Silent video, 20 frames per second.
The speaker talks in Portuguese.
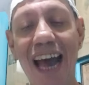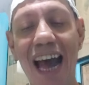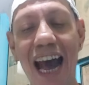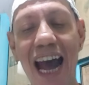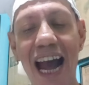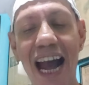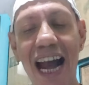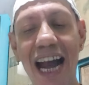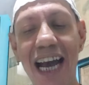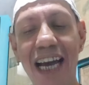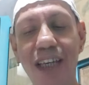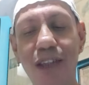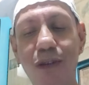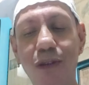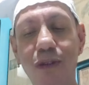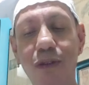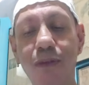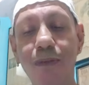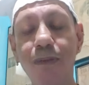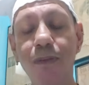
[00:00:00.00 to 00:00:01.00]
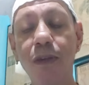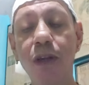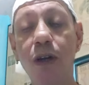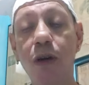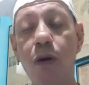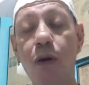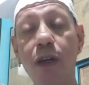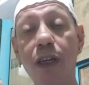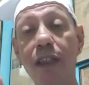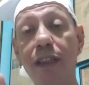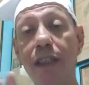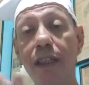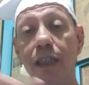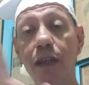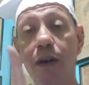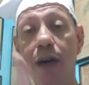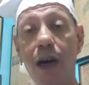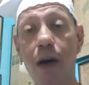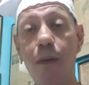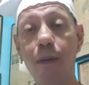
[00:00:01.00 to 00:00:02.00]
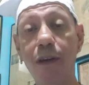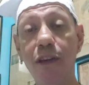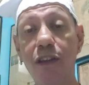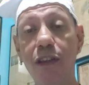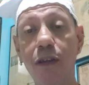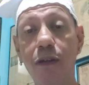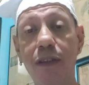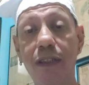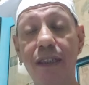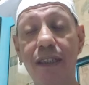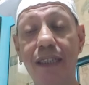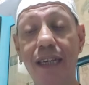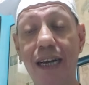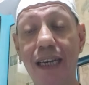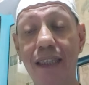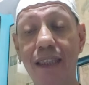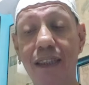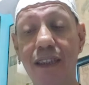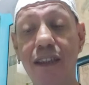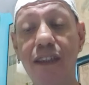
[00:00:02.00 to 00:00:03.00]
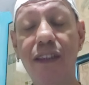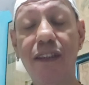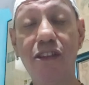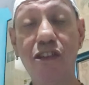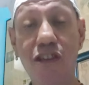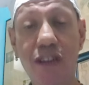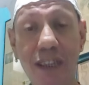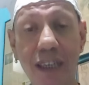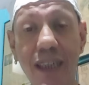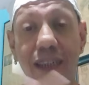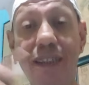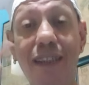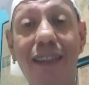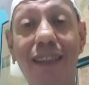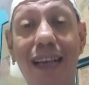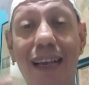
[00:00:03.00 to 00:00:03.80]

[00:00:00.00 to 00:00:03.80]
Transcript: É e tudo. Corinthians não é realmente não se, se,